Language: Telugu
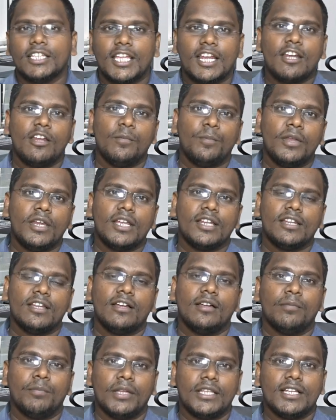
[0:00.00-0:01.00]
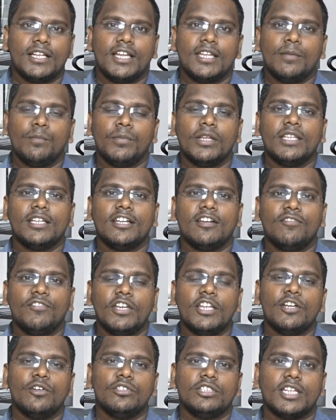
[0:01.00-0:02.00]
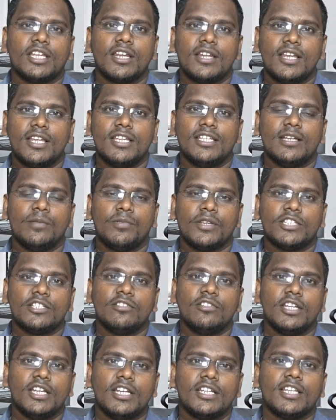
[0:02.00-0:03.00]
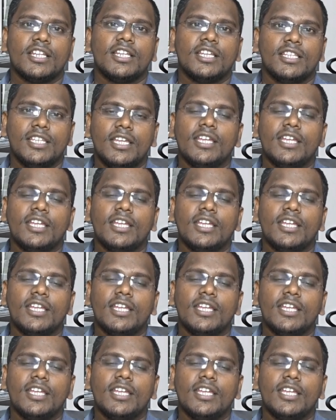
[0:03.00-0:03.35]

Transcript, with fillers: ధరలు పెరిగిన పెద్దగా ఇబ్బందిగా ఫీల్ అవుతారా లేదా ప్రజలు ఏంటనేది